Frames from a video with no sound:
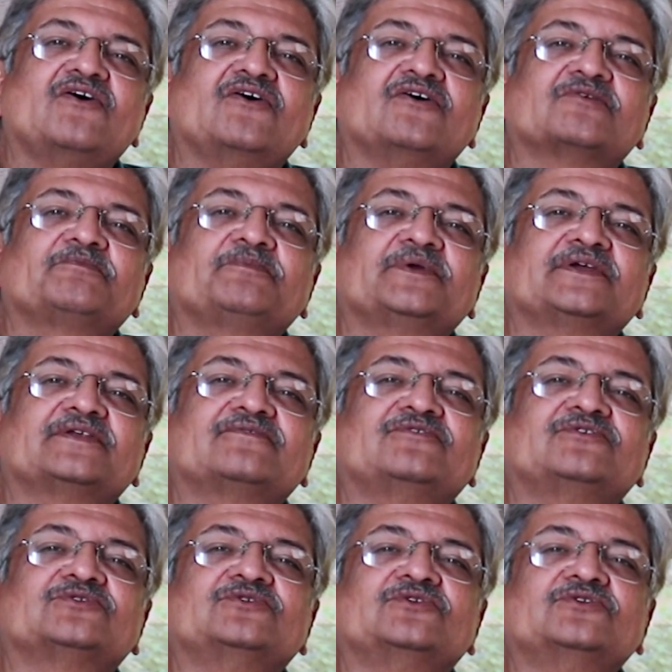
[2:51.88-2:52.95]
और फिर
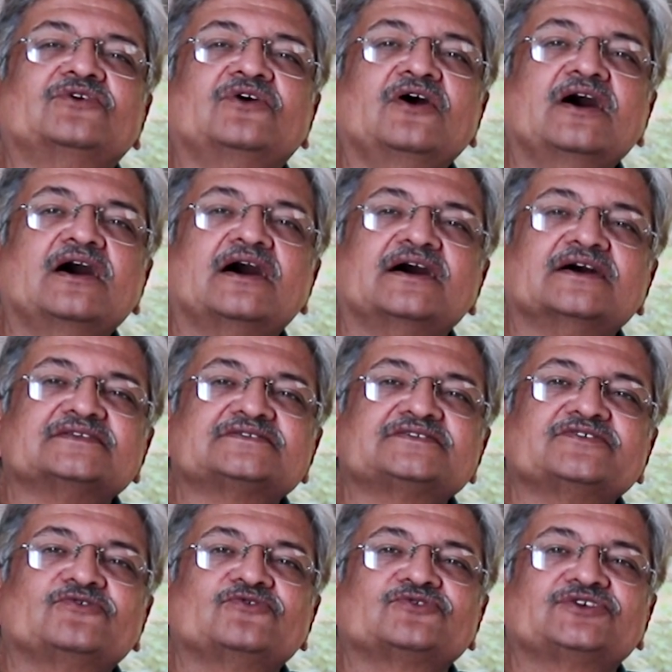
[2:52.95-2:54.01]
वो दोनों
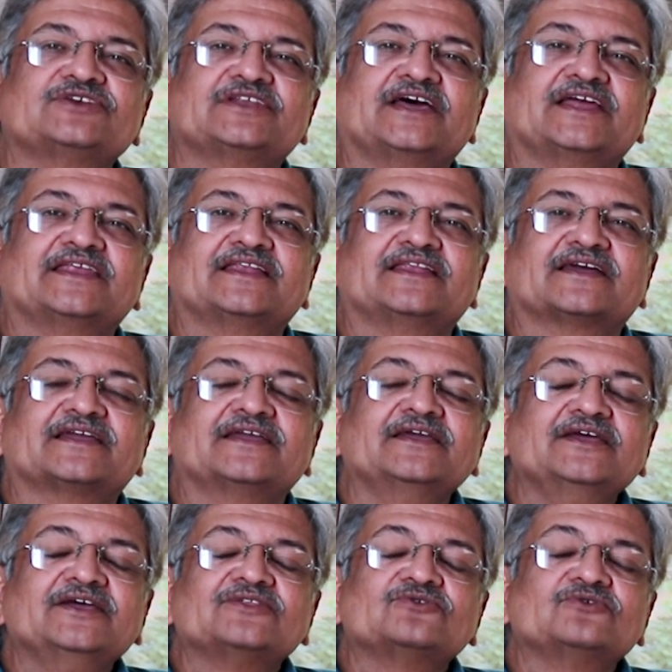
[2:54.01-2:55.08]
हंसी खुशी रहने लगे
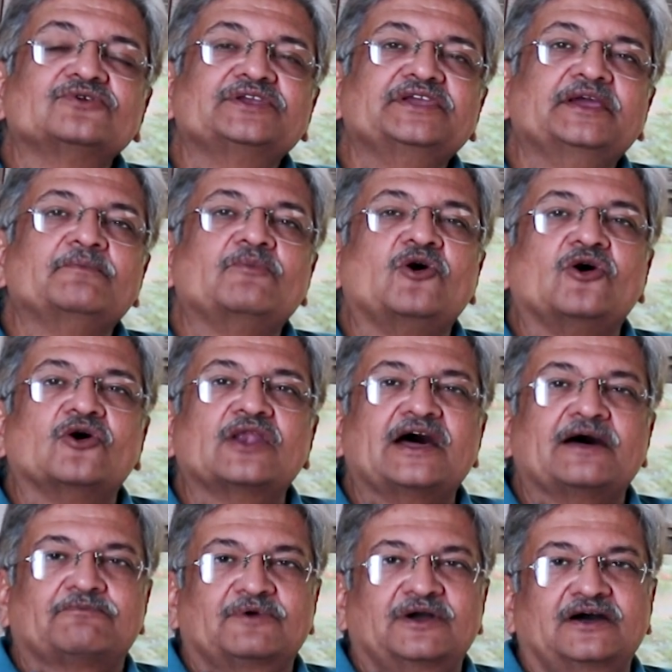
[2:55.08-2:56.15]
तो ये माहौल
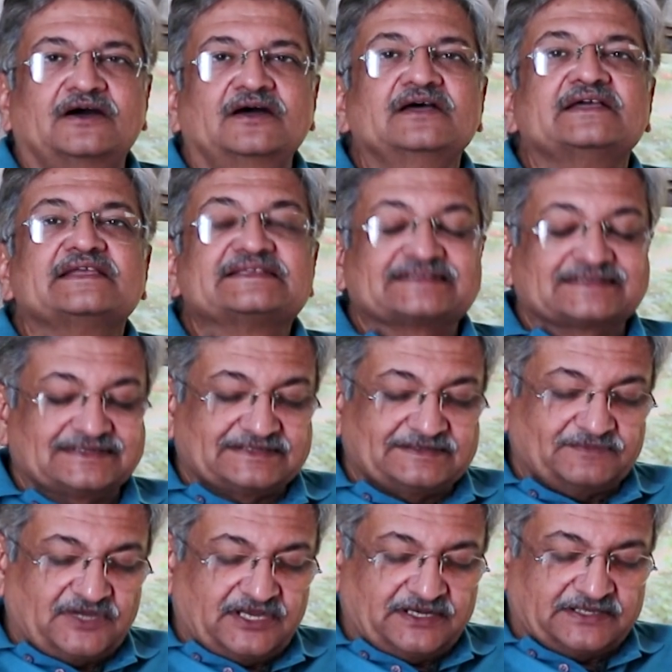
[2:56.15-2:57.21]
आपका इस
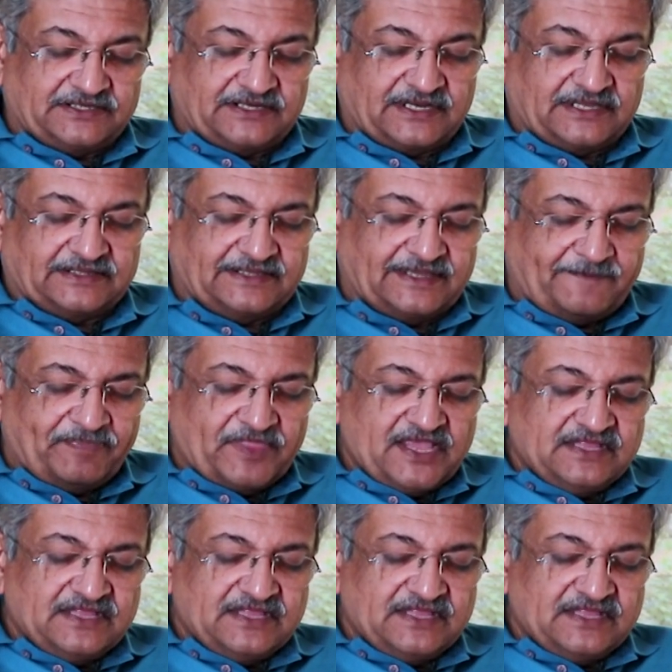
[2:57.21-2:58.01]
किस्म का नज़र आता है